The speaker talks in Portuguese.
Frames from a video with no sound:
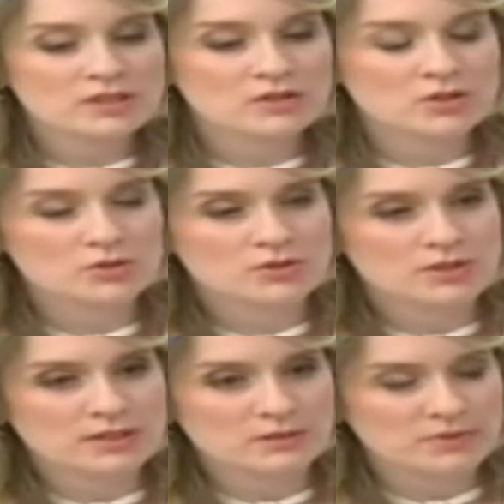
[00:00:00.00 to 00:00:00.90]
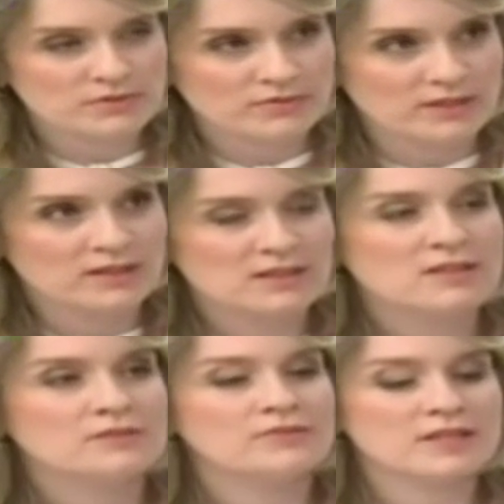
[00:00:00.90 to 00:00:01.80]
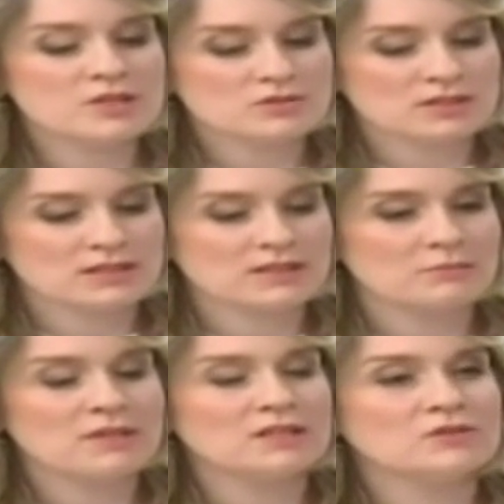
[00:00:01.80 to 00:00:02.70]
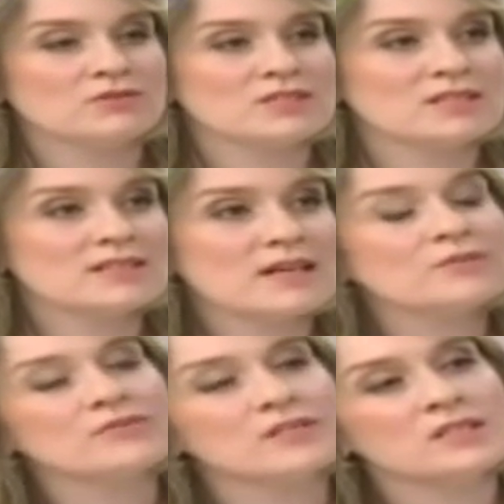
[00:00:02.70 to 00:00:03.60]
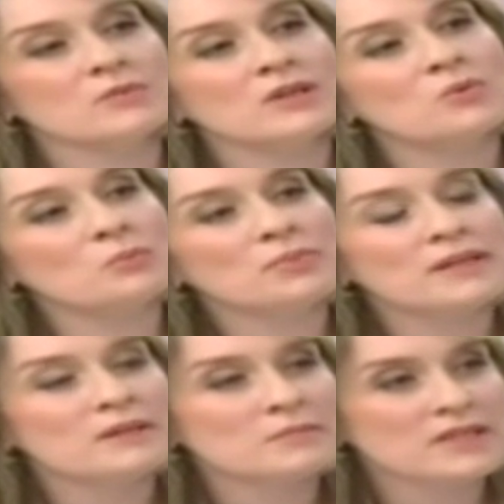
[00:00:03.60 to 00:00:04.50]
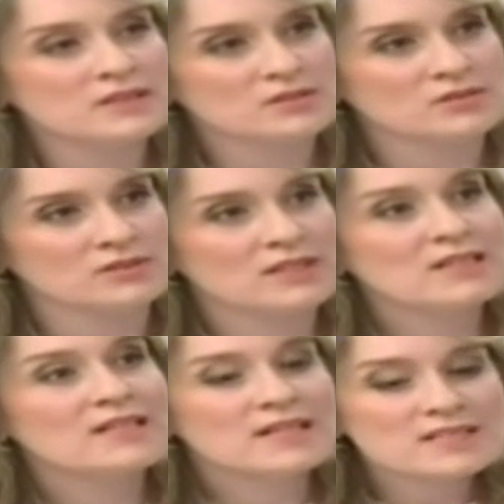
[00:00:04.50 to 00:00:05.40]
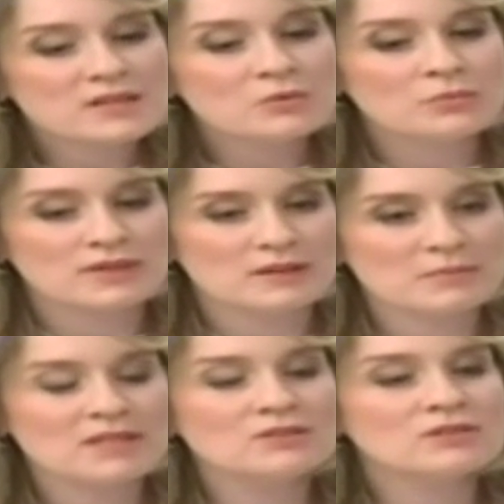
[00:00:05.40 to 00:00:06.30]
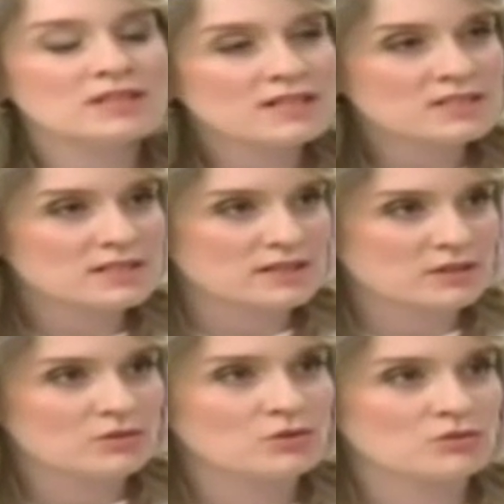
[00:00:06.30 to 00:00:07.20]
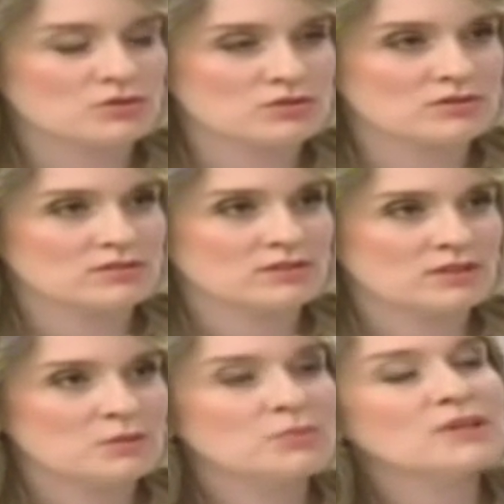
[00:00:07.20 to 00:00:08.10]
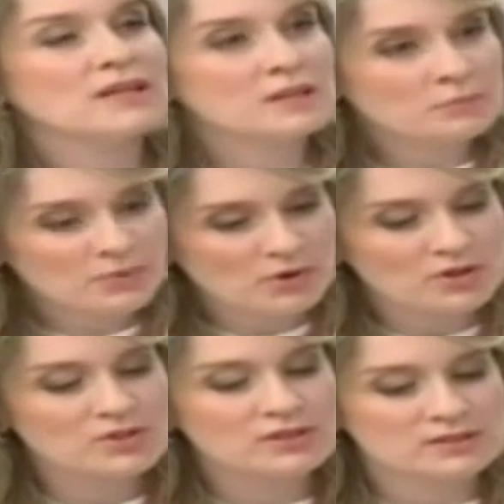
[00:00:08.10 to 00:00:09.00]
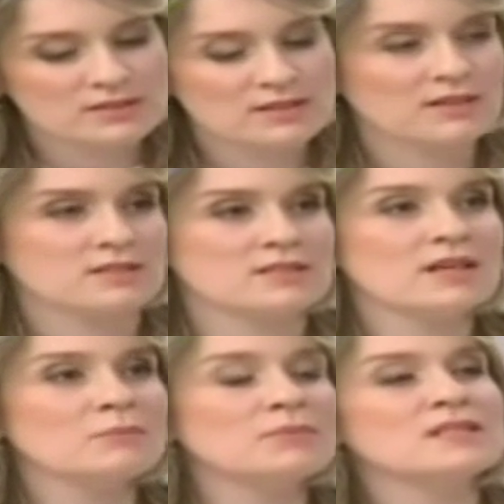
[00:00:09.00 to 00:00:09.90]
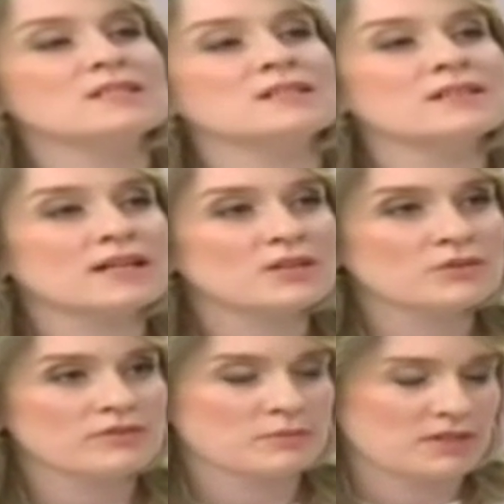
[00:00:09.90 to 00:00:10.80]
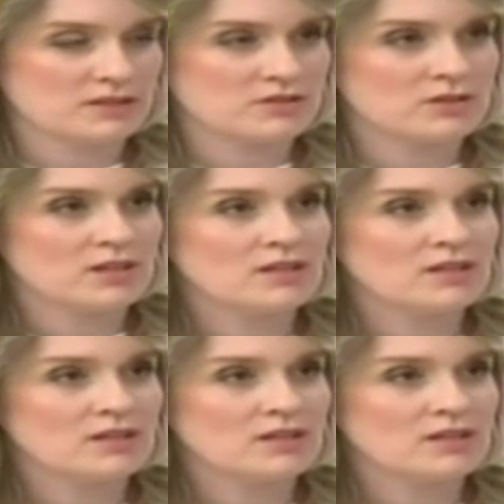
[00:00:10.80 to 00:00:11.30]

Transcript: um diagnóstico de HPV, fez o tratamento, você deve fazer um acompanhamento. E esse acompanhamento tem que ser rigoroso porque ele pode se apresentar novamente.